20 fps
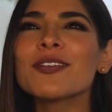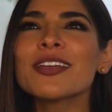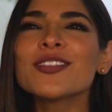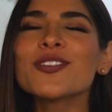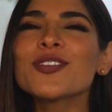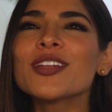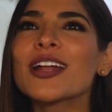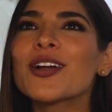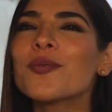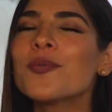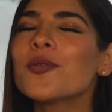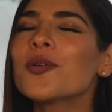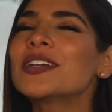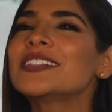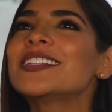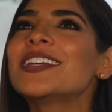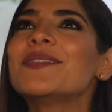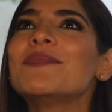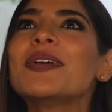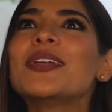viendo y era como que
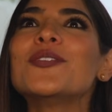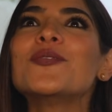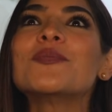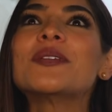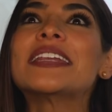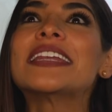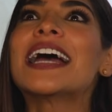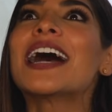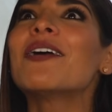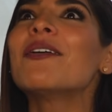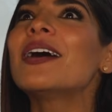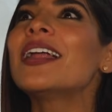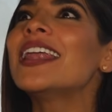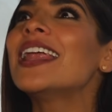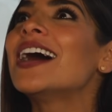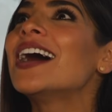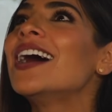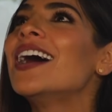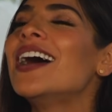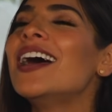se me iluminaba
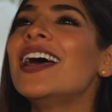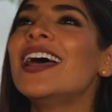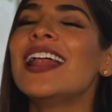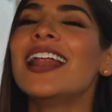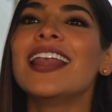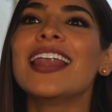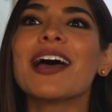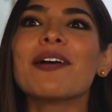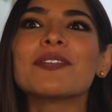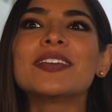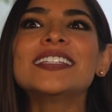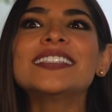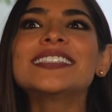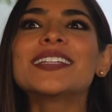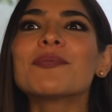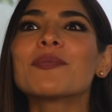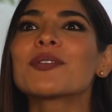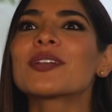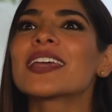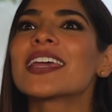la, la
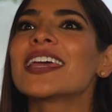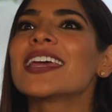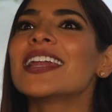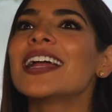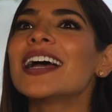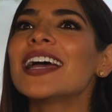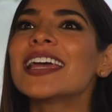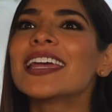vista porque era,